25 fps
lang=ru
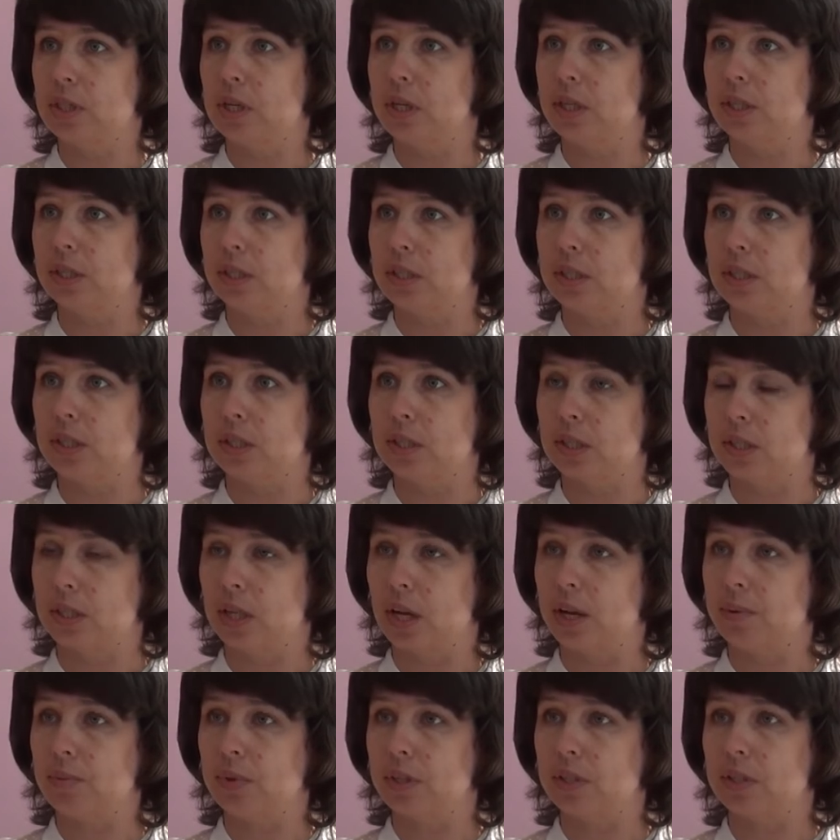делился и с
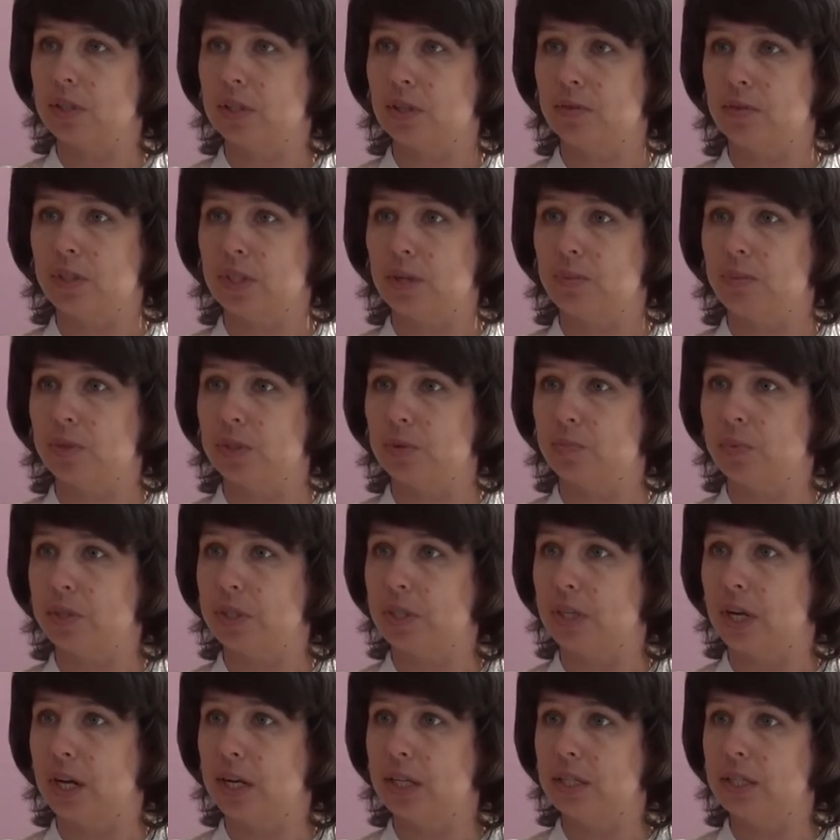нами, и со всеми
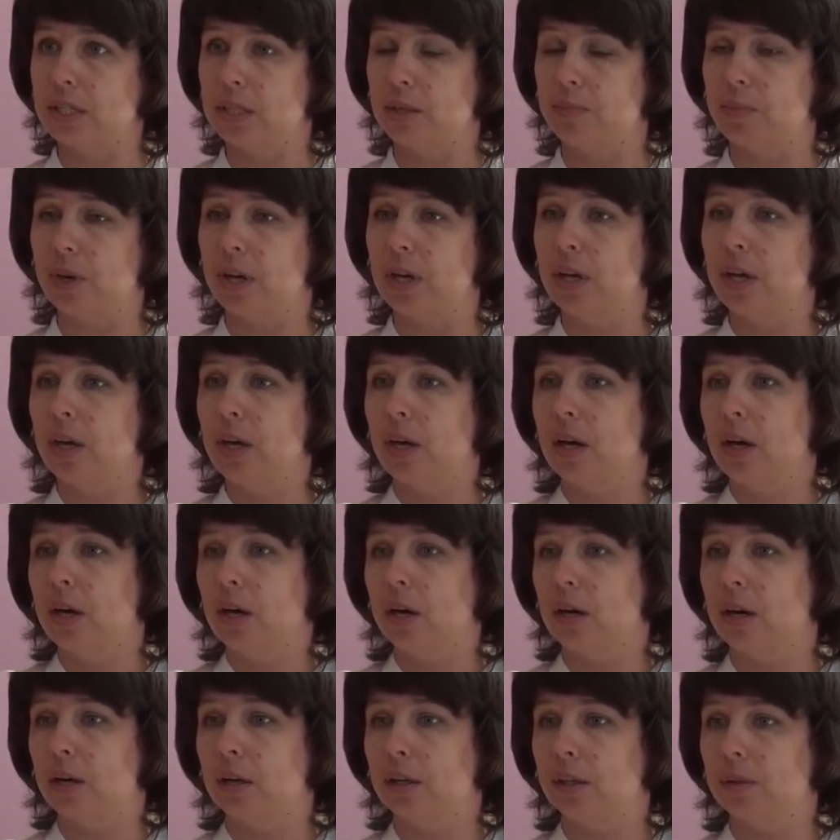специалистами,
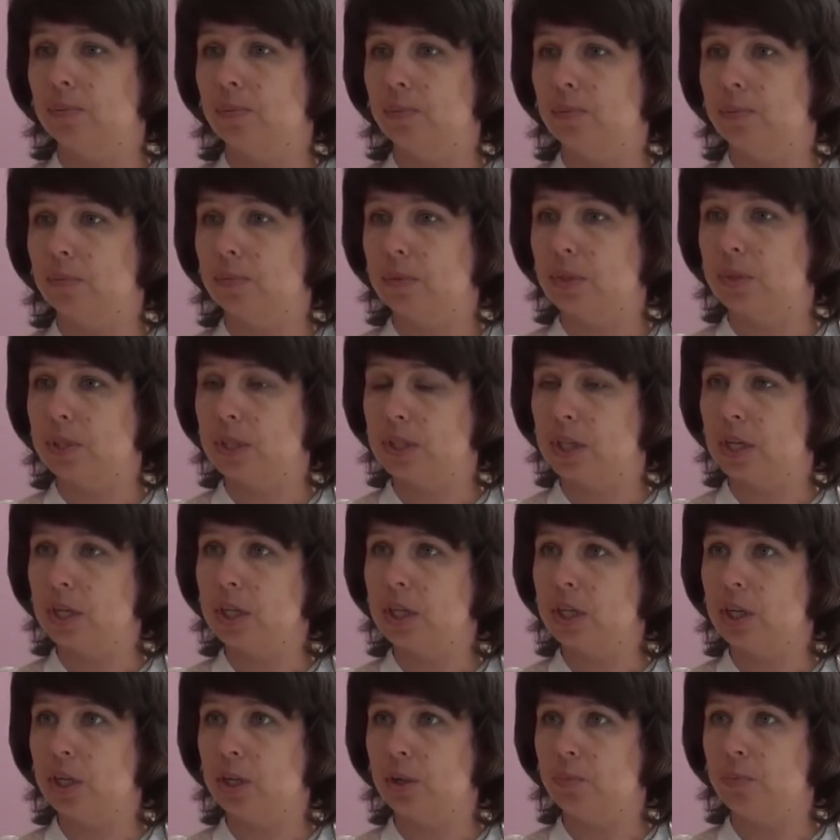а,
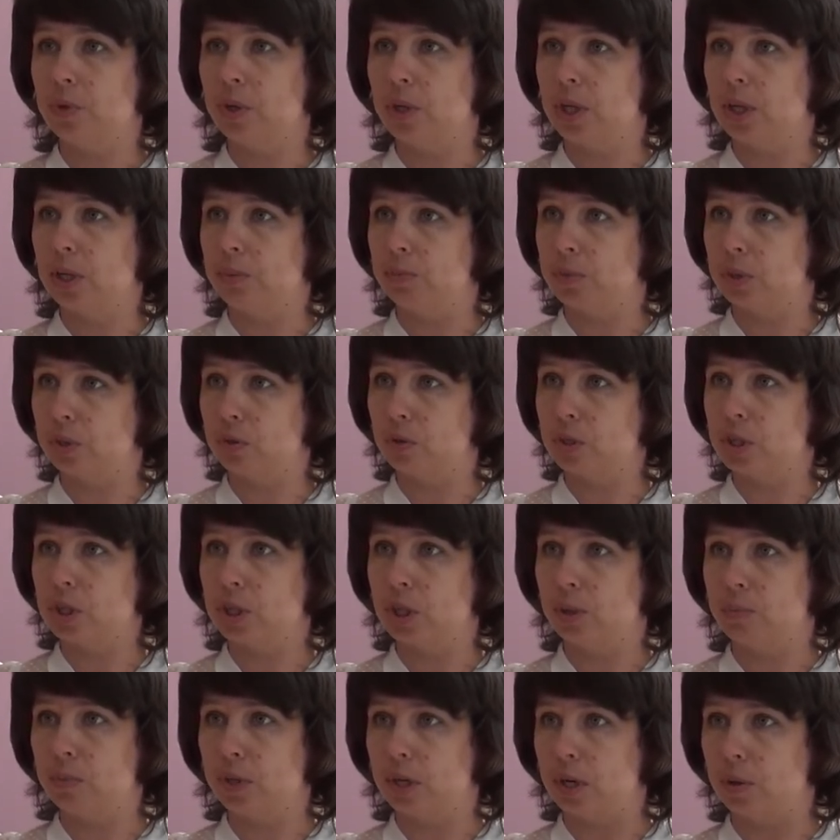техниками и
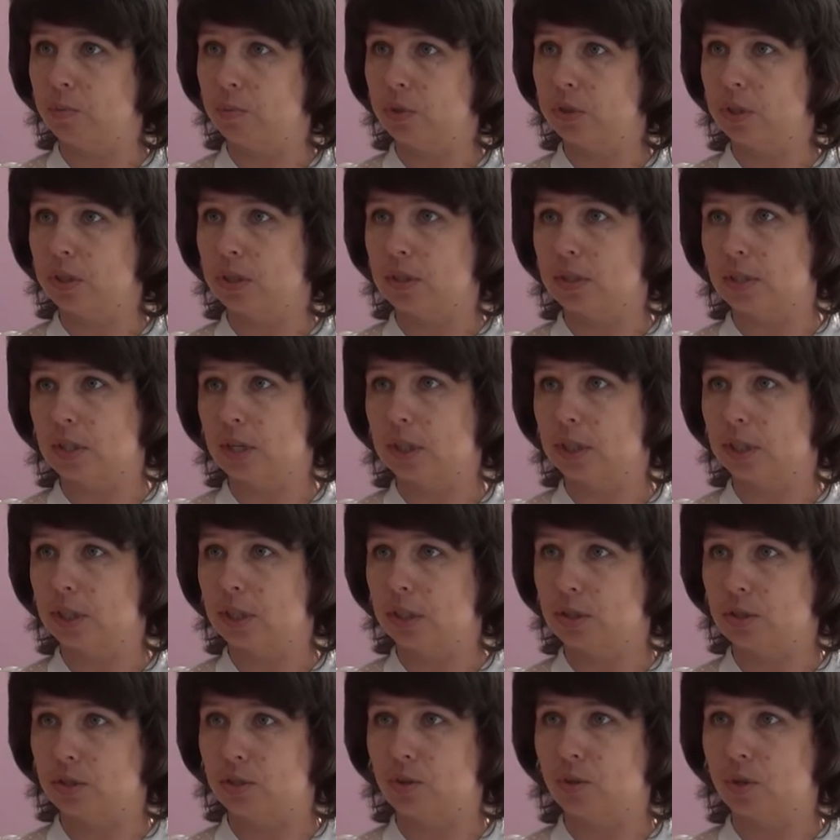методиками работы с данной
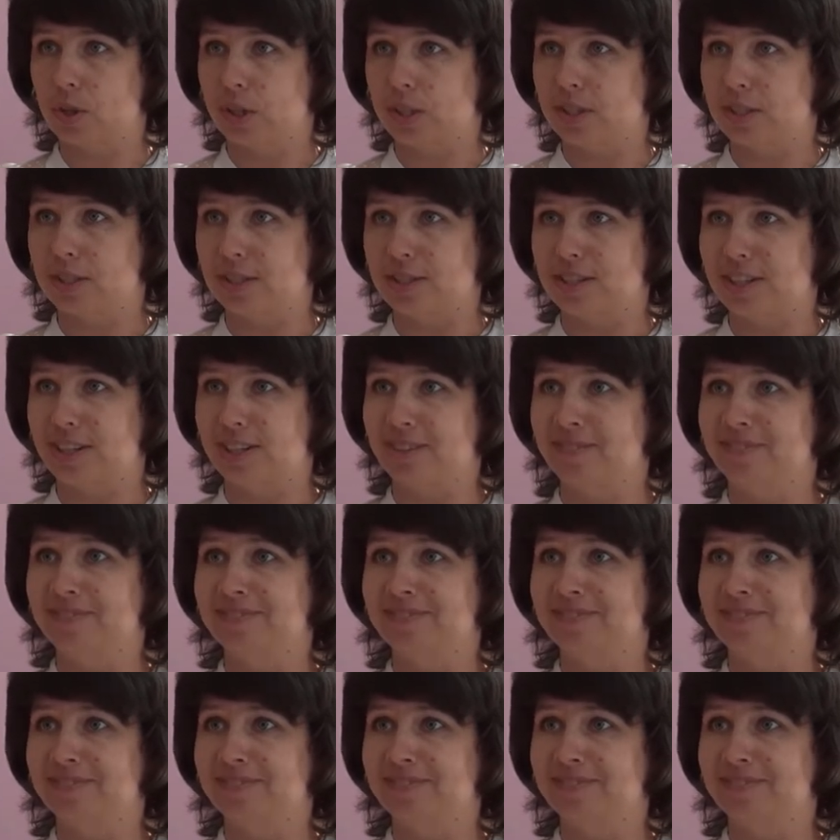категорией детей.